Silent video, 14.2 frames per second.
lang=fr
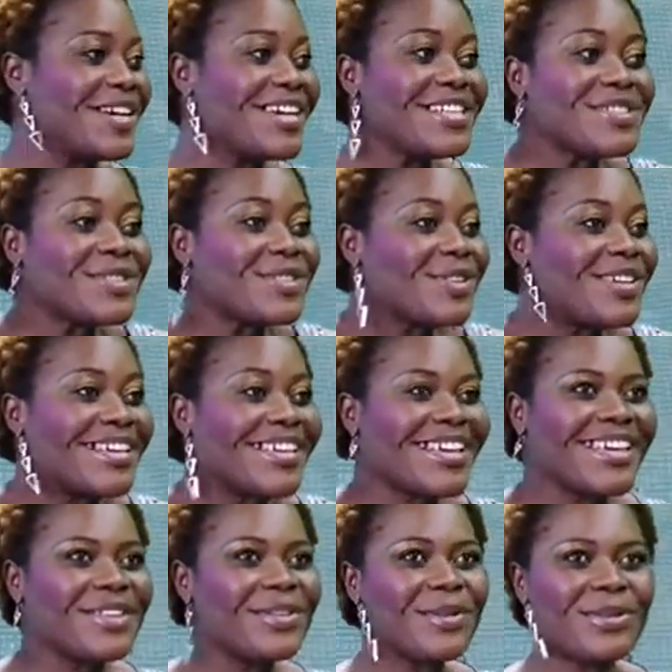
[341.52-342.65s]
reste dans les
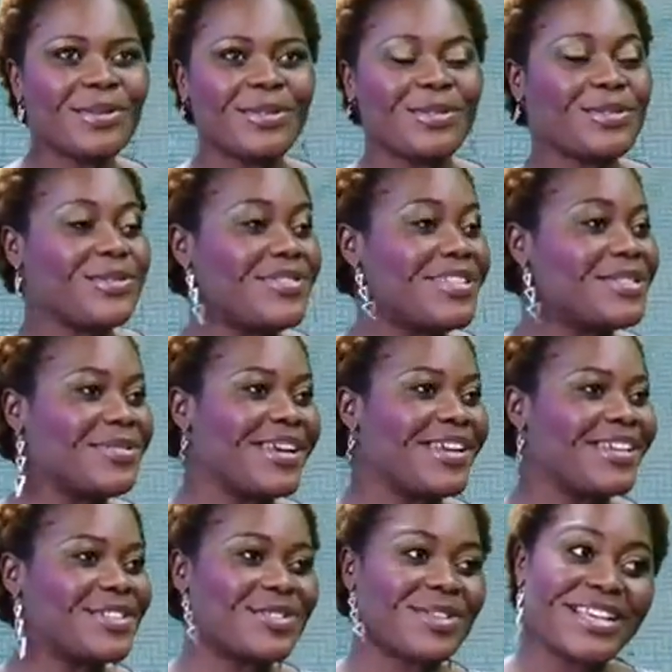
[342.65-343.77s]
créneaux de l'audiovisuel,
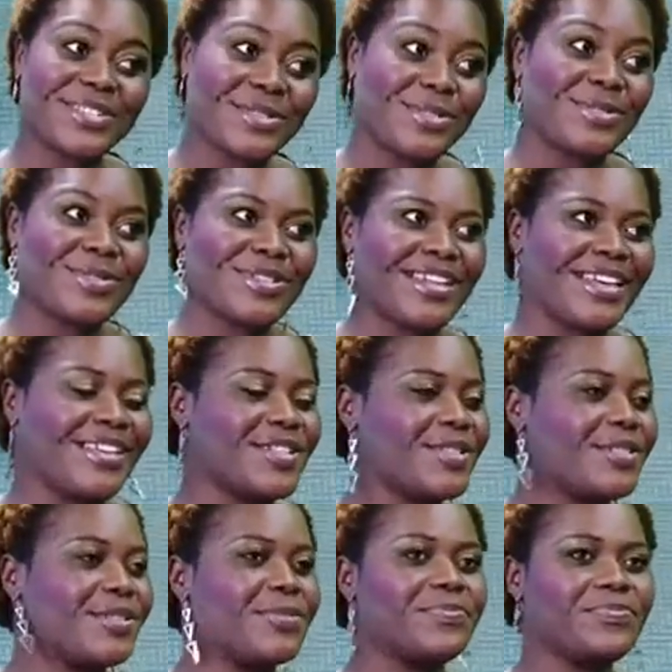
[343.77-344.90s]
hein. je reste toujours là.
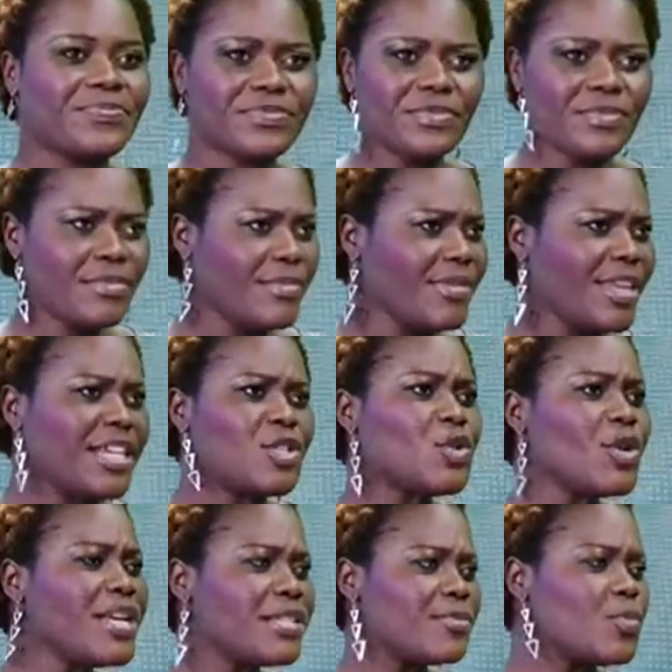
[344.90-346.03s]
Je, je
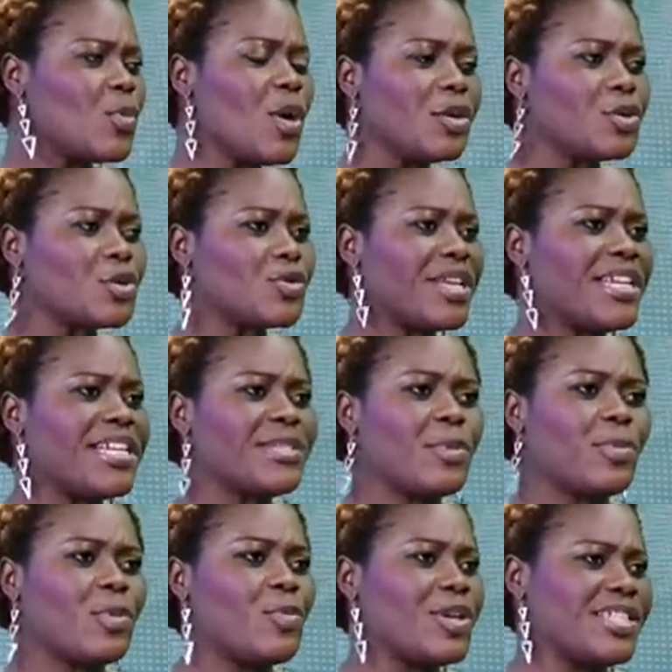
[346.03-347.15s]
reste, moi, le journalisme,
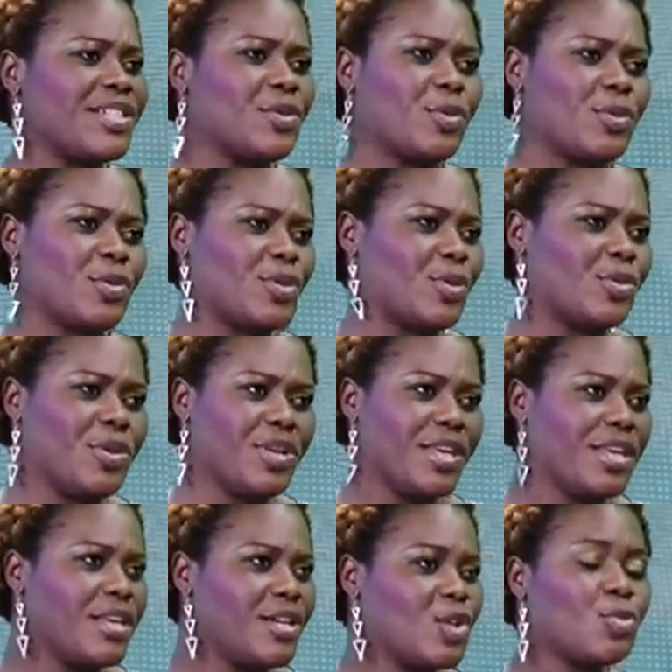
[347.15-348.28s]
pour moi, c'est dans le son.
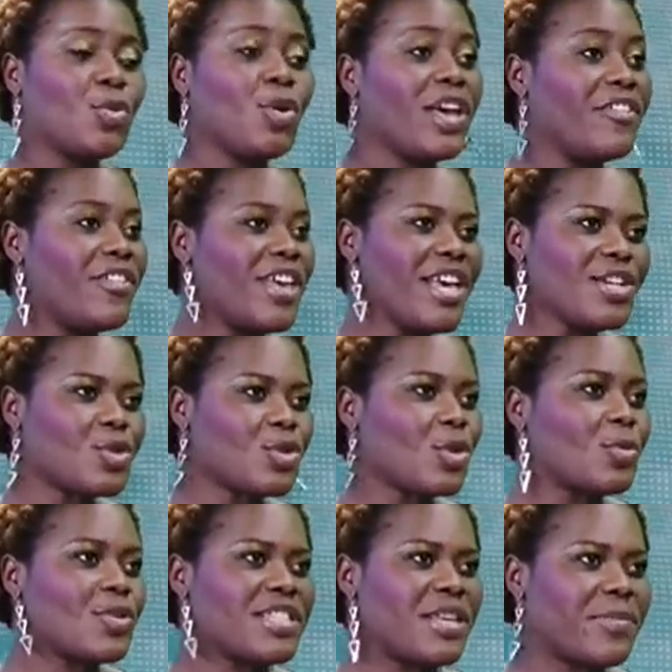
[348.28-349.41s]
Je me réveille, je
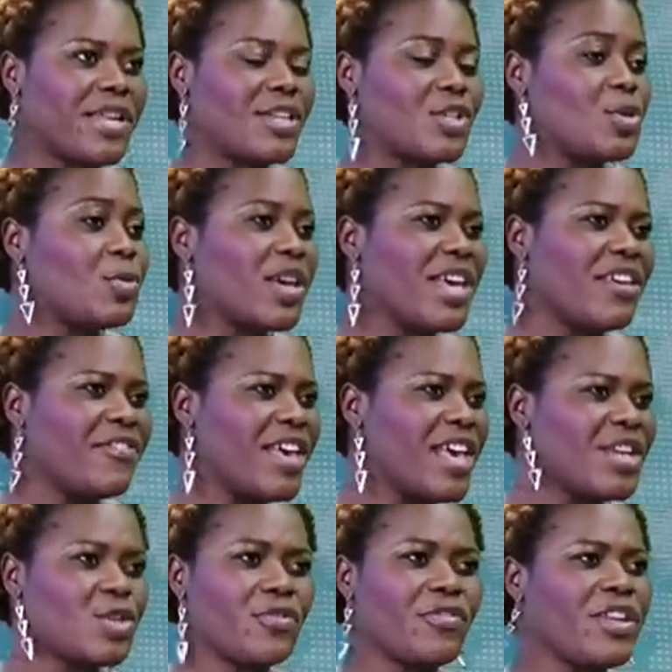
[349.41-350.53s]
commence à parler. Je me
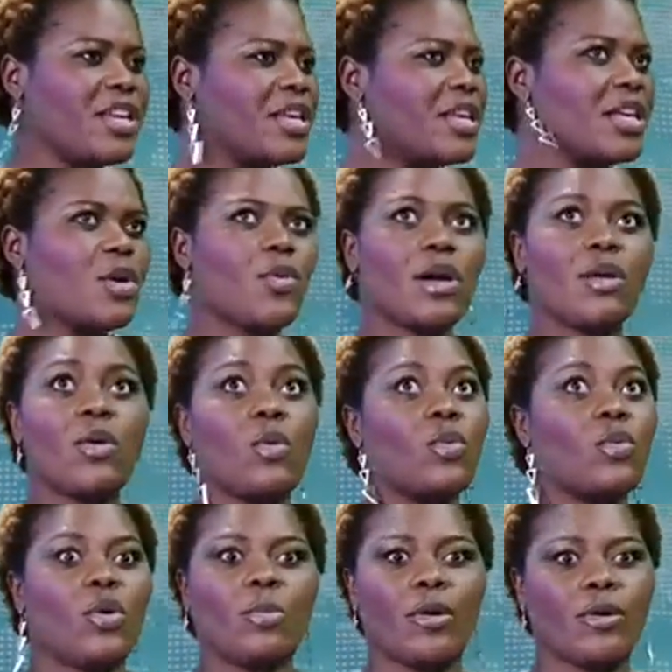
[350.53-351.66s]
réveille, je fais les qui, quoi, quand ou
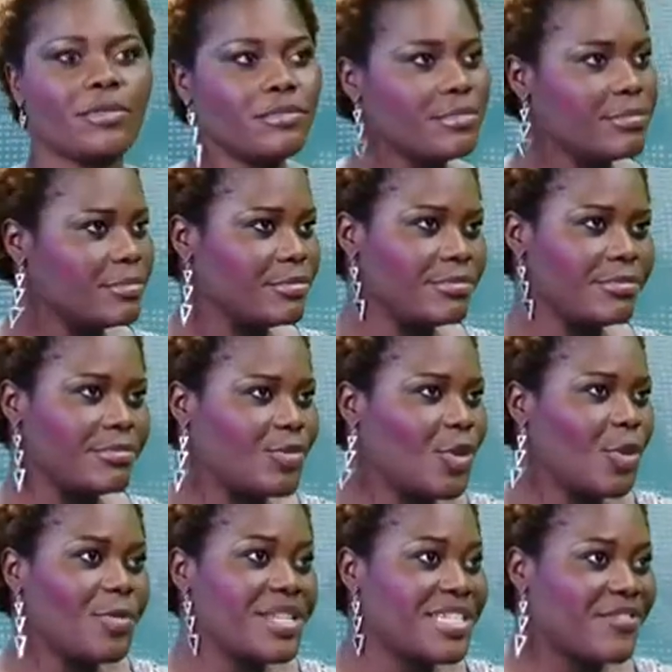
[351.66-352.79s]
comment. Ah.
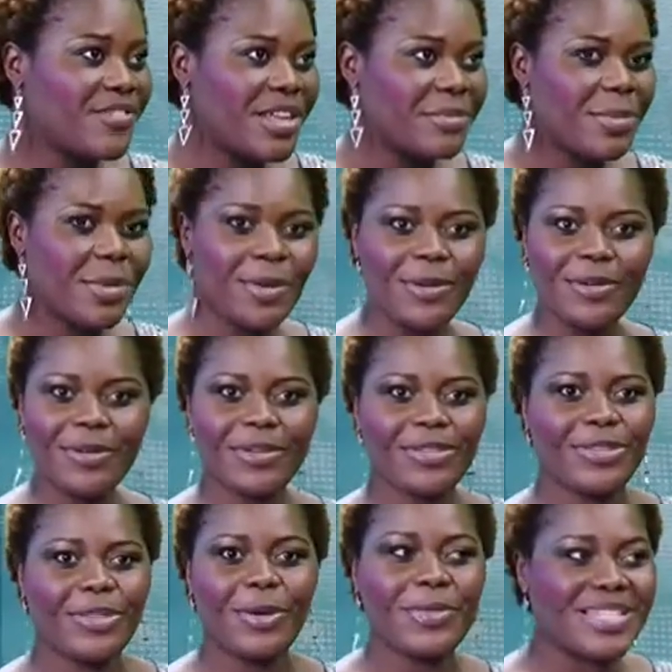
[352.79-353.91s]
Dans mes événements,
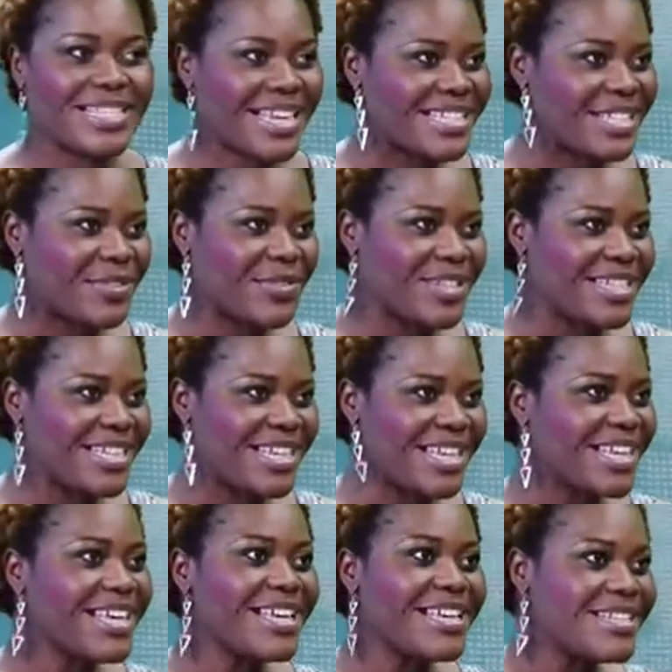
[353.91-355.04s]
dans mes
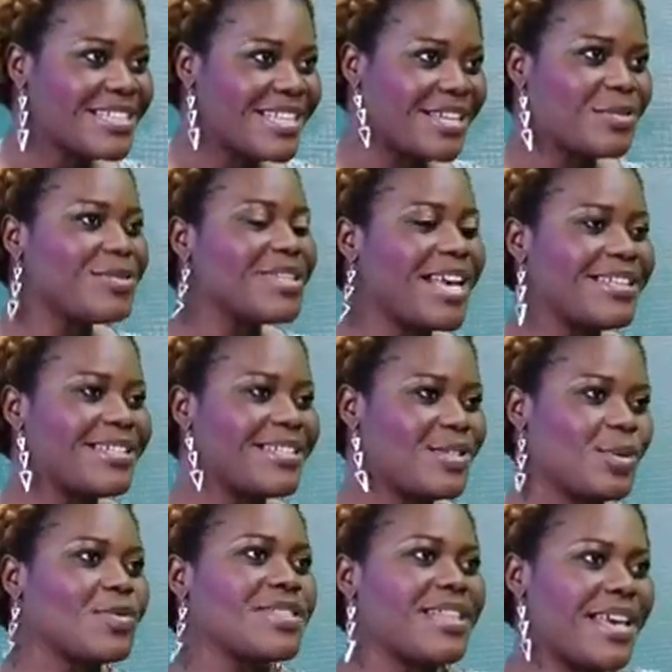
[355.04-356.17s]
activités, c'est une
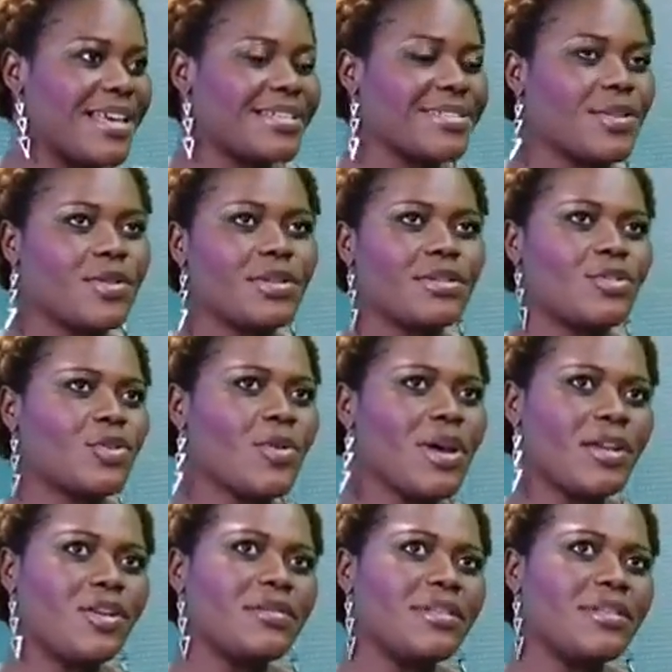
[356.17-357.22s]
tradition. Ça reste. Je crois,